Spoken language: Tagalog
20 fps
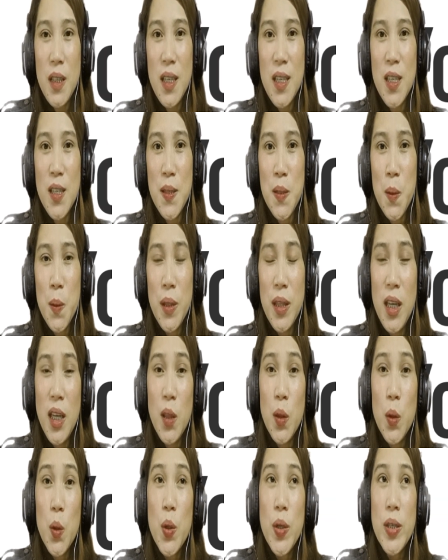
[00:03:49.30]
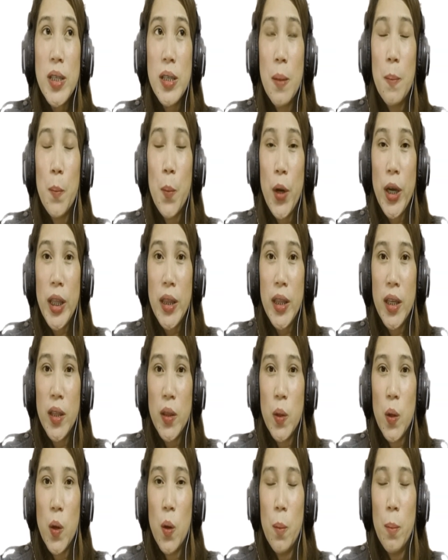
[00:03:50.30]
So, dito sa point na
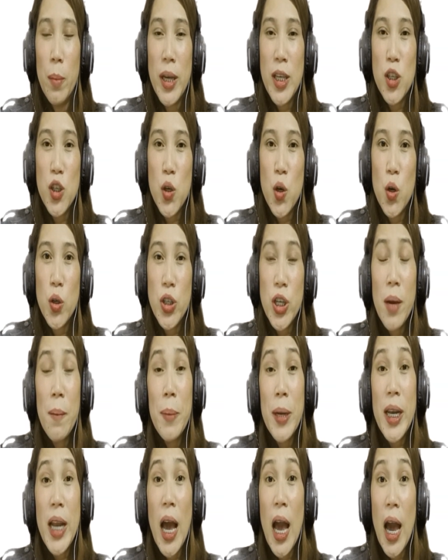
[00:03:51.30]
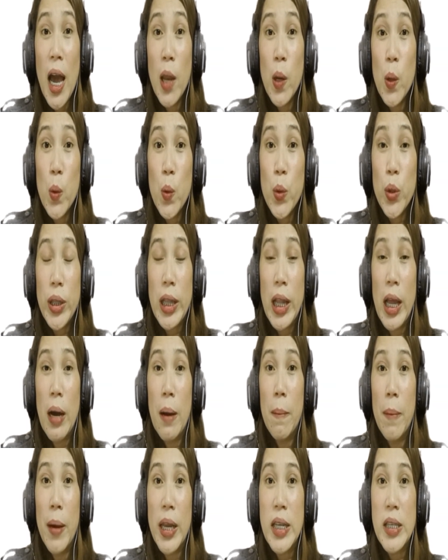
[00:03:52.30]
to, medyo, syempre, nakakalungkot lang
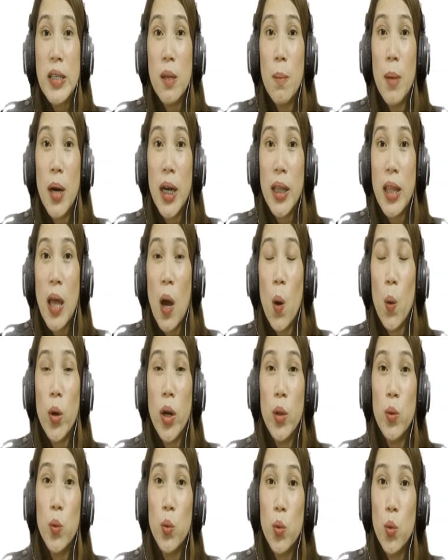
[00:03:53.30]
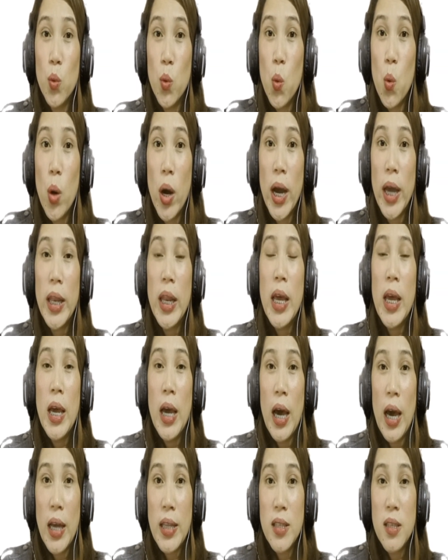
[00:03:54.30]
para sa mga taong natutulungan
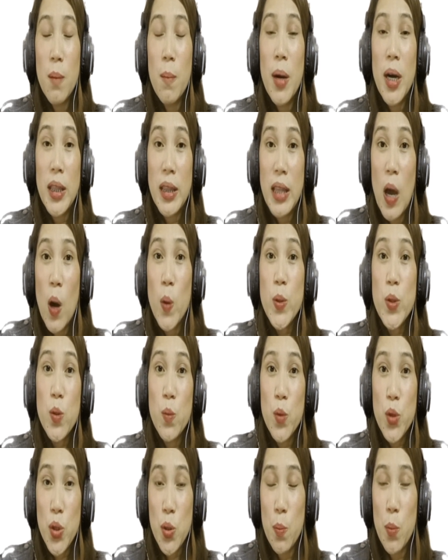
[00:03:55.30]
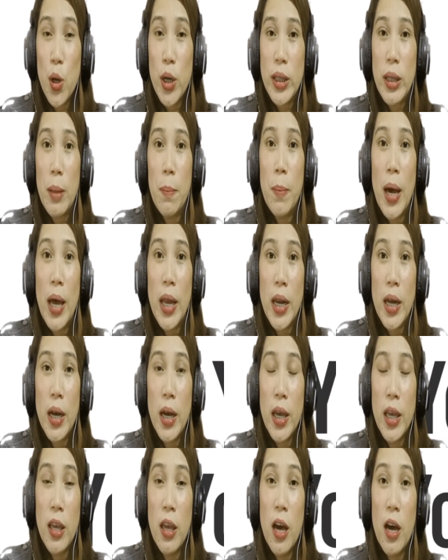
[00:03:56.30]
at sa mga taong sumusuporta para
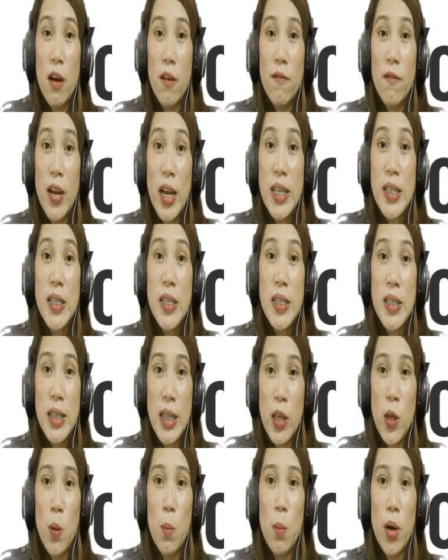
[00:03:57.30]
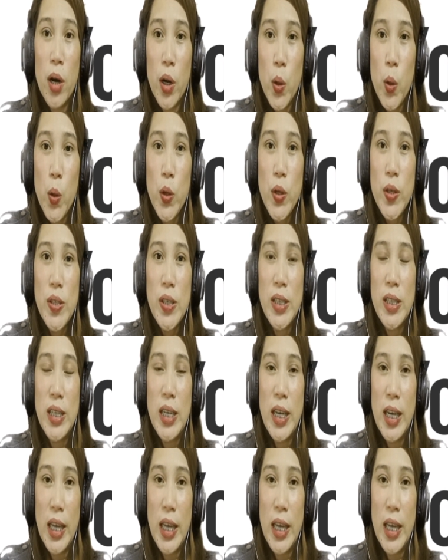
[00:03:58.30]
kay uh, Francis Leo Marcos.